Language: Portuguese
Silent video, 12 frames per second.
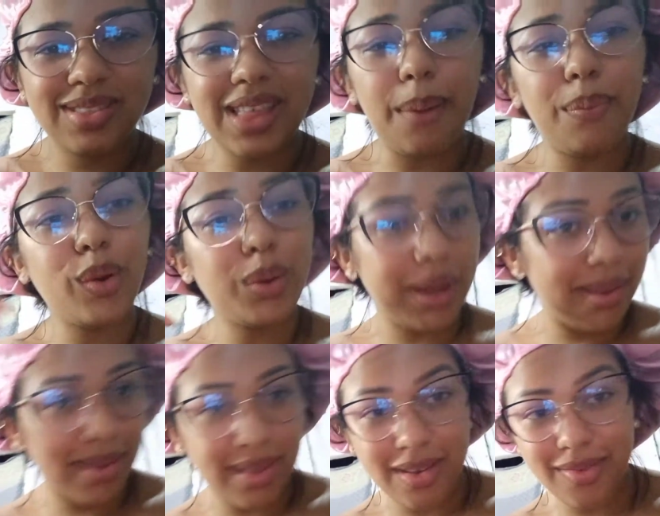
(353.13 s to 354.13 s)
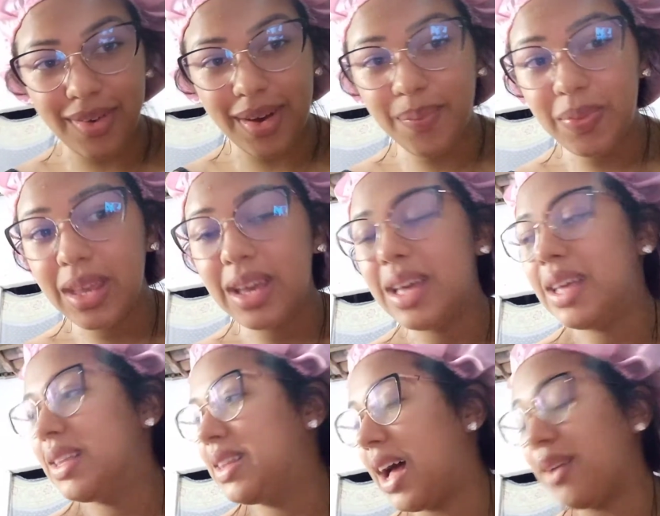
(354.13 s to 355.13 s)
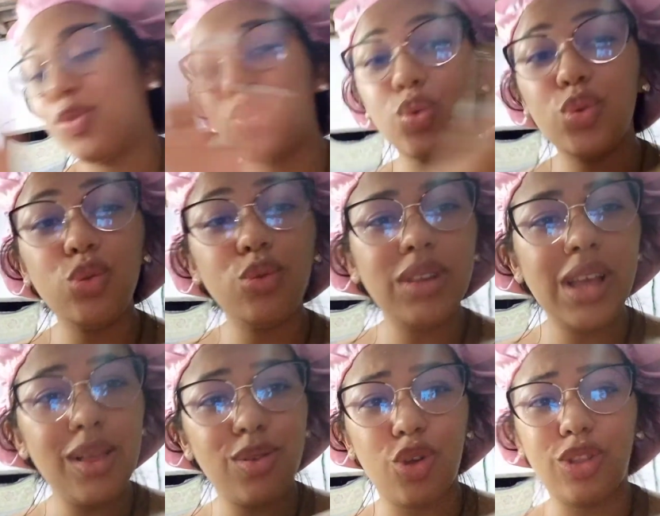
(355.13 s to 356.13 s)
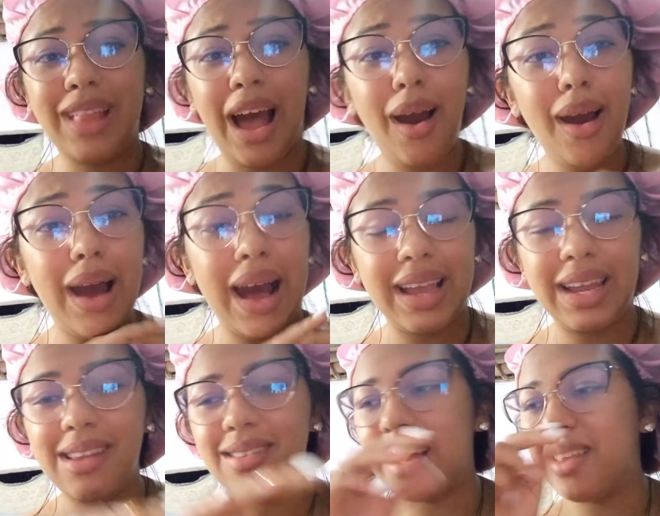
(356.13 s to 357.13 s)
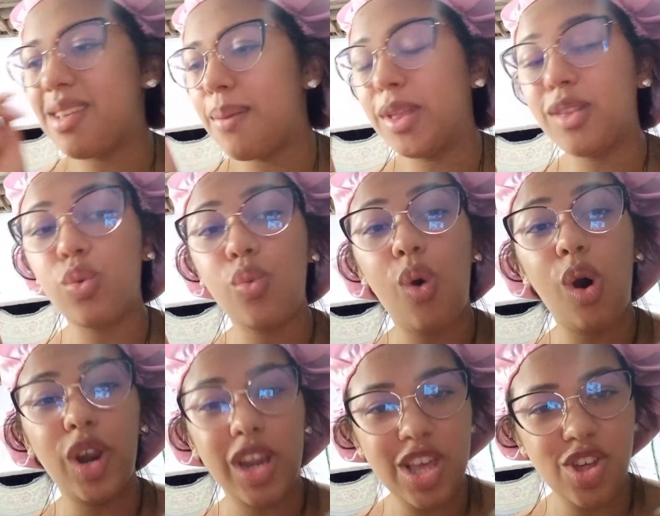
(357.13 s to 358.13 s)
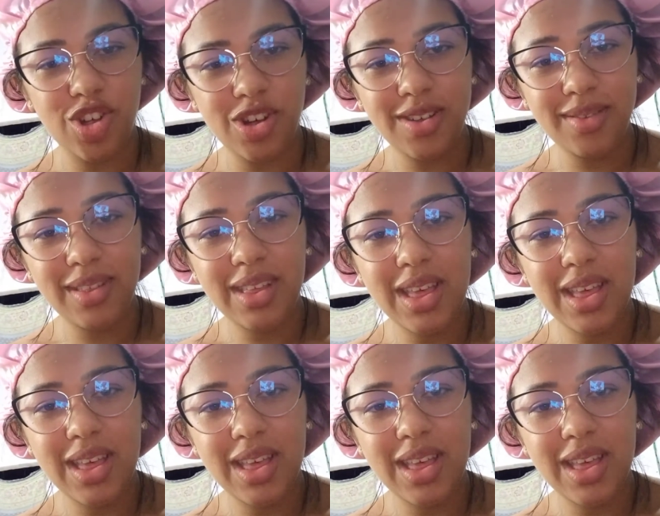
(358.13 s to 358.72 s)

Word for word: dá progressiva, dá tudo no dia só, dá aqueles alisamentos com origem.